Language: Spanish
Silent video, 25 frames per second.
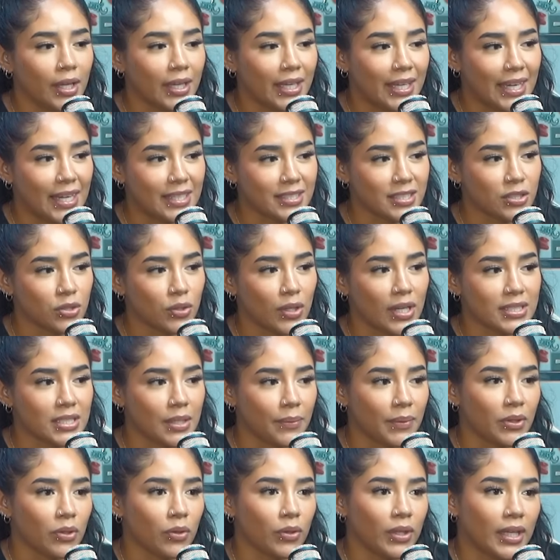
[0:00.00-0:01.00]
quedarse sola
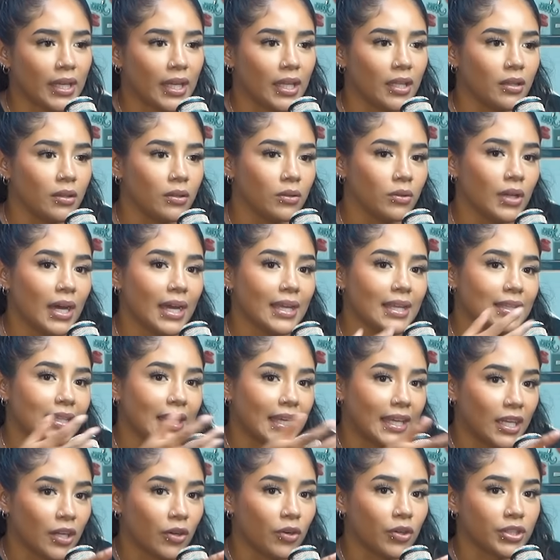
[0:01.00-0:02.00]
sabiendo de que nadie
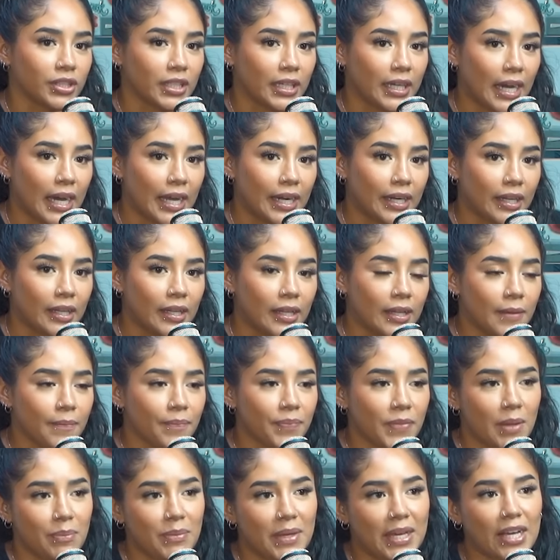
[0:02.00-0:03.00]
te quiere cortejar.
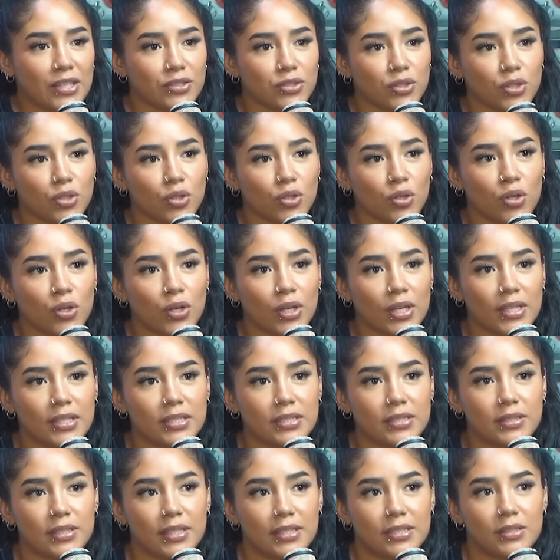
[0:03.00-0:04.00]
En mi caso, yo
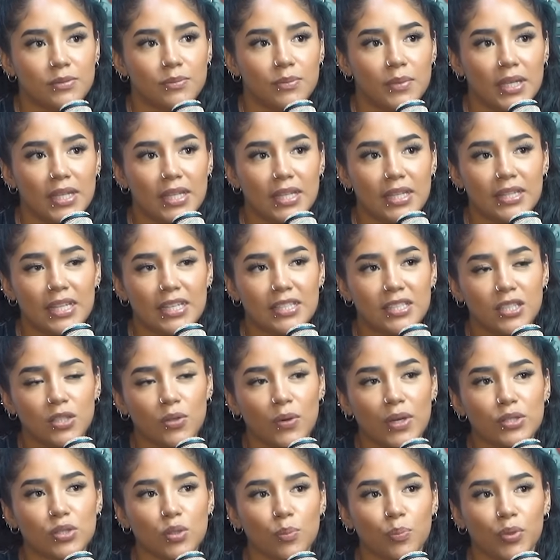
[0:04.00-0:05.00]
me
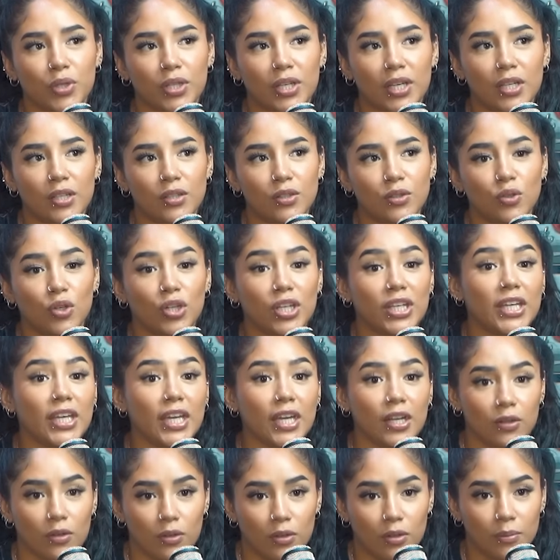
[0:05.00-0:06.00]
decido eso porque no
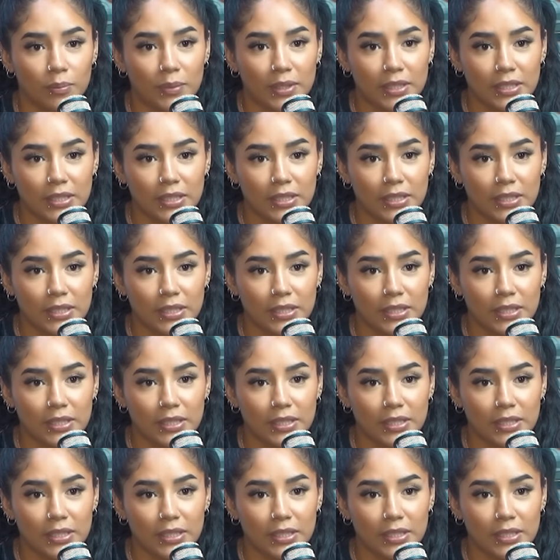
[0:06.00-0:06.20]
quiero, ¿me